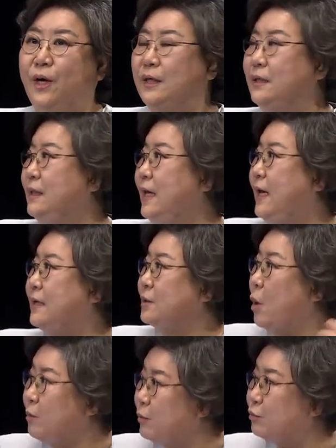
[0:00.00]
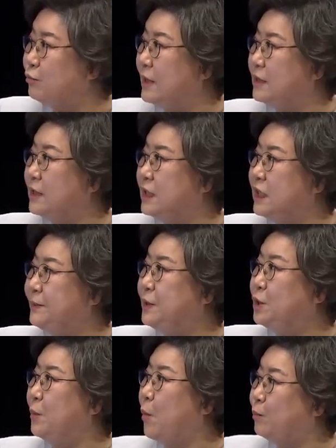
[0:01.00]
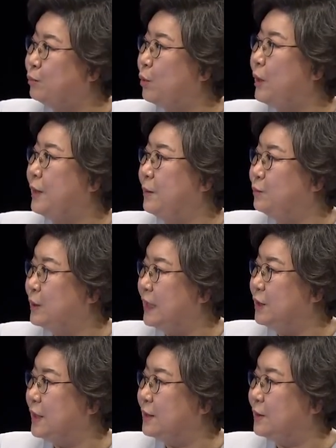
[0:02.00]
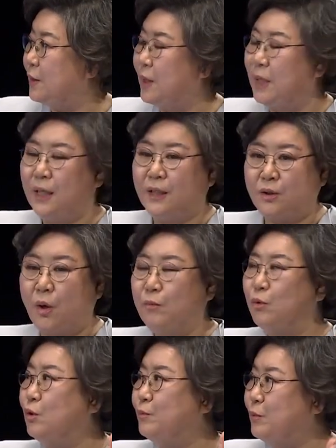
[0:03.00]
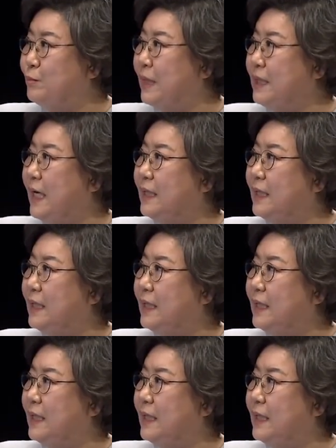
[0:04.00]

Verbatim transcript: 근데 성북구에서는 12.5%나 무산이 됐어요. 성북구뿐만이